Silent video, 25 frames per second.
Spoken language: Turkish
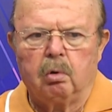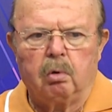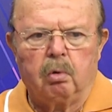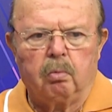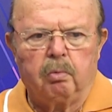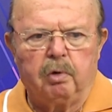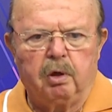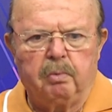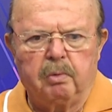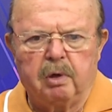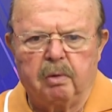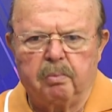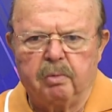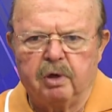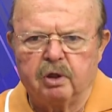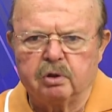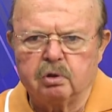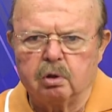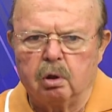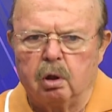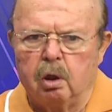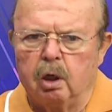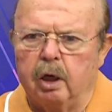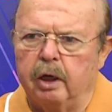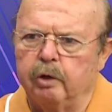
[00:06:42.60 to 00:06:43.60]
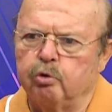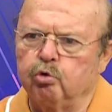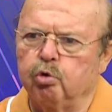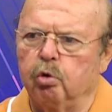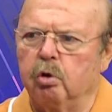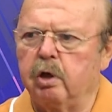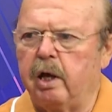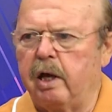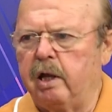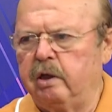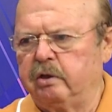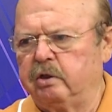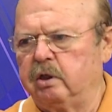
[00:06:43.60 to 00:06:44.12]
Bilmem başka. Ha, çok
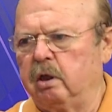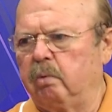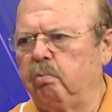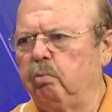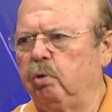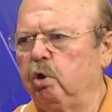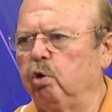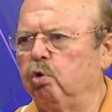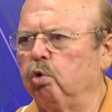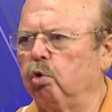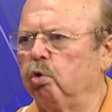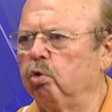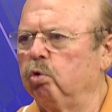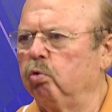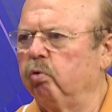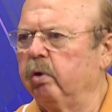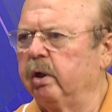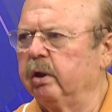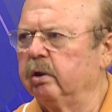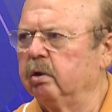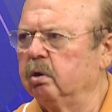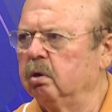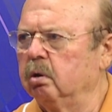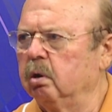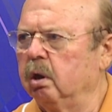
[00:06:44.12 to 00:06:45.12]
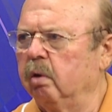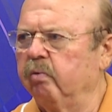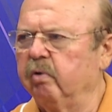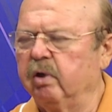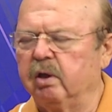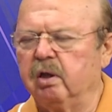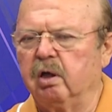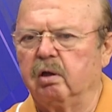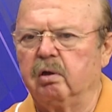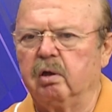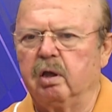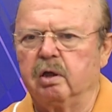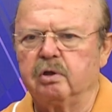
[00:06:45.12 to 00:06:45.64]
elzem bir konu vardır. Ha,
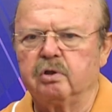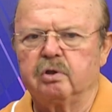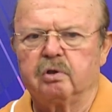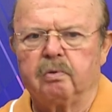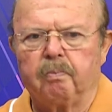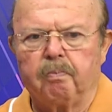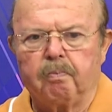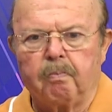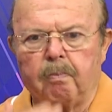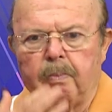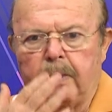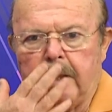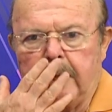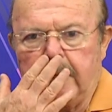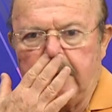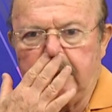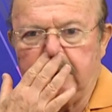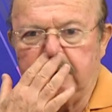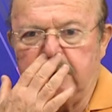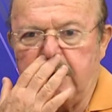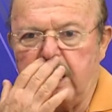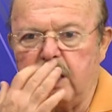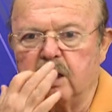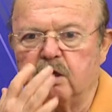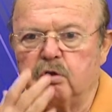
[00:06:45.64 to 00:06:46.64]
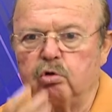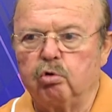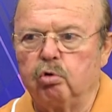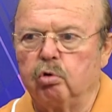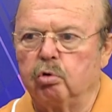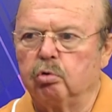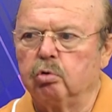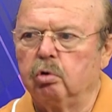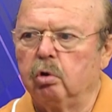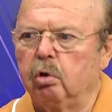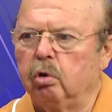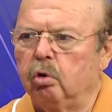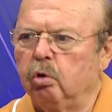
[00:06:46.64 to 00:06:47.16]
vatandaş terk diyor.
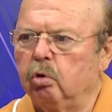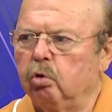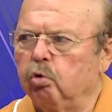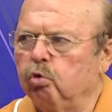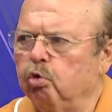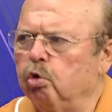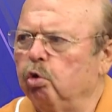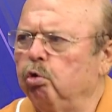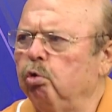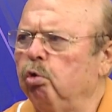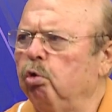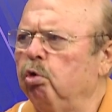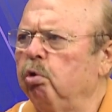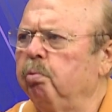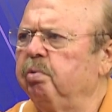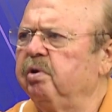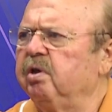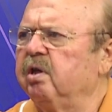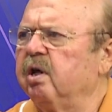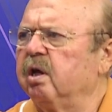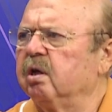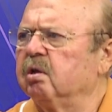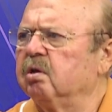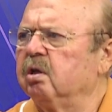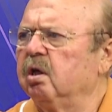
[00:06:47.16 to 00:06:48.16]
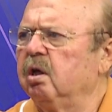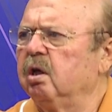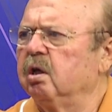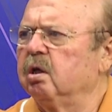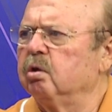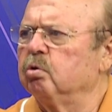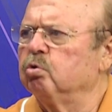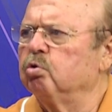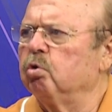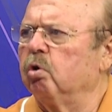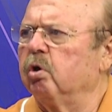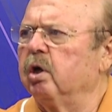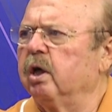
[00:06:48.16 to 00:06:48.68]
Gönüllü bir terk değil ki
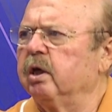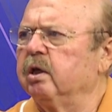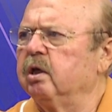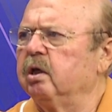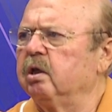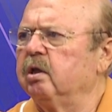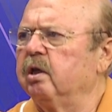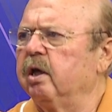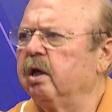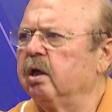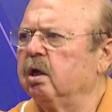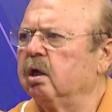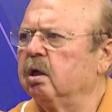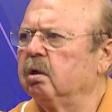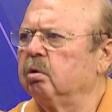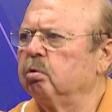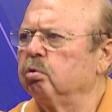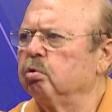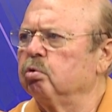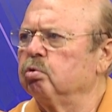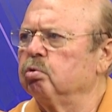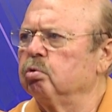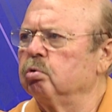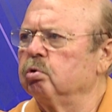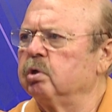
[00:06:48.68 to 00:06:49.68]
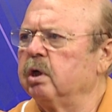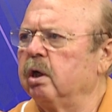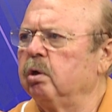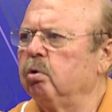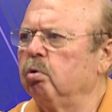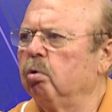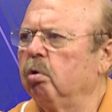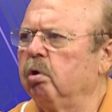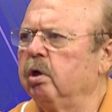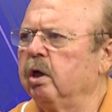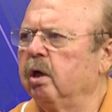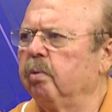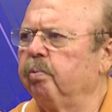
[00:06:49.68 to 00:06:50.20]
zoraki terk alıyorsun. Sen
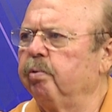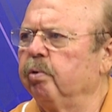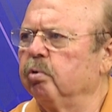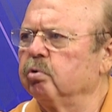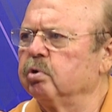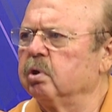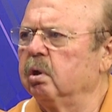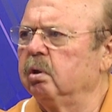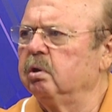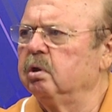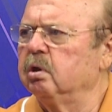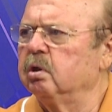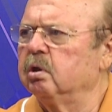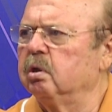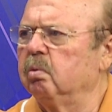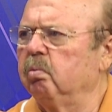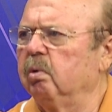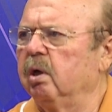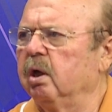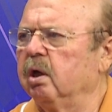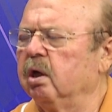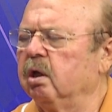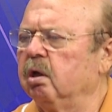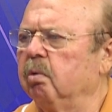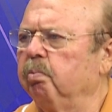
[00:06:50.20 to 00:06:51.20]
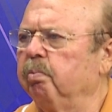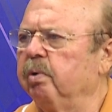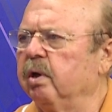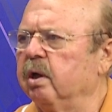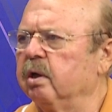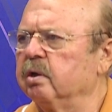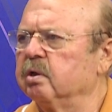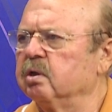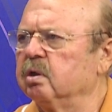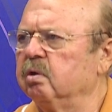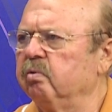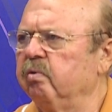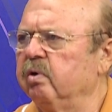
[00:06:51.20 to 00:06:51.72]
yol yapıyorsan istimlak edip
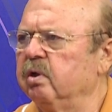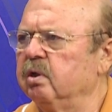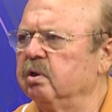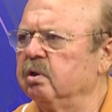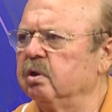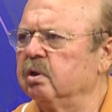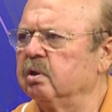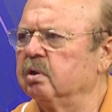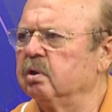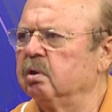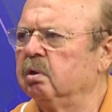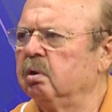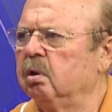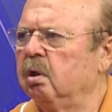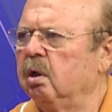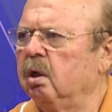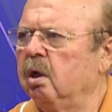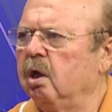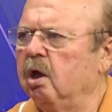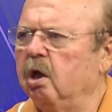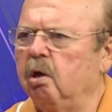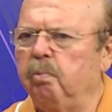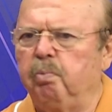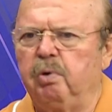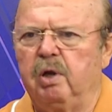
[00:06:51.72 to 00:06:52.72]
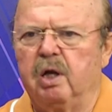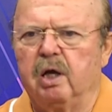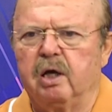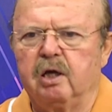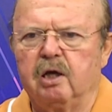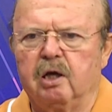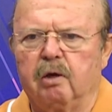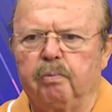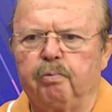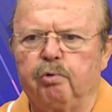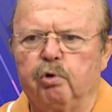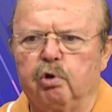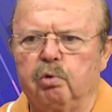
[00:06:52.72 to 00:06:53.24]
parasını vereceksin. E plan
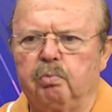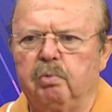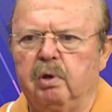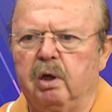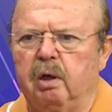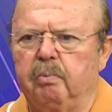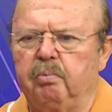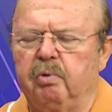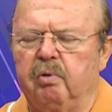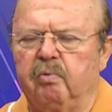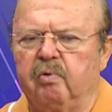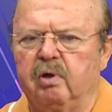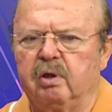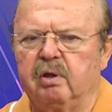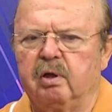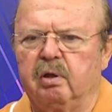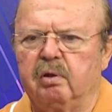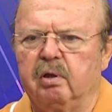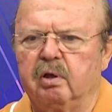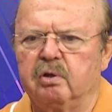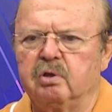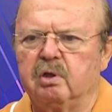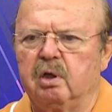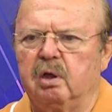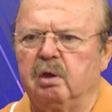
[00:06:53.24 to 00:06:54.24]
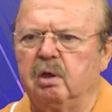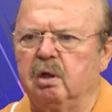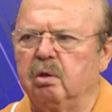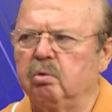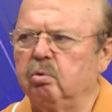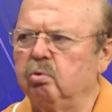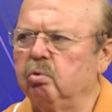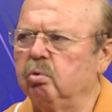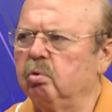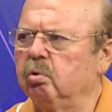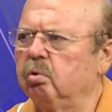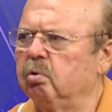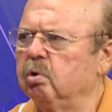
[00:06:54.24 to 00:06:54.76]
yapıyorum bir, bir vatandaşın
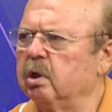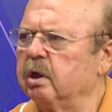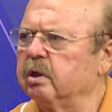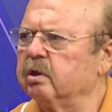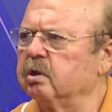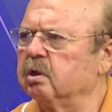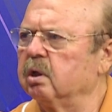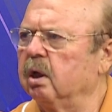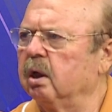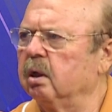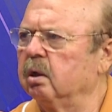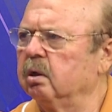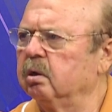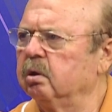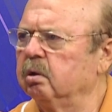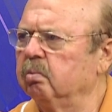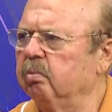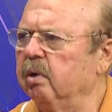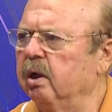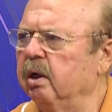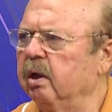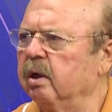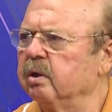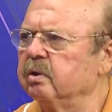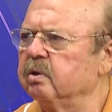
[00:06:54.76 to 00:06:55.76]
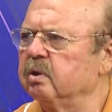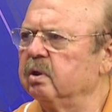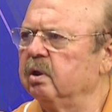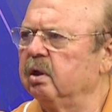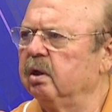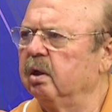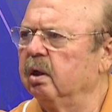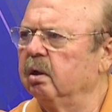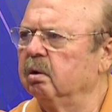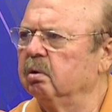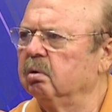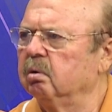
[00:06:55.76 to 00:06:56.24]
elinden yarısı alınır mı arazinin ya?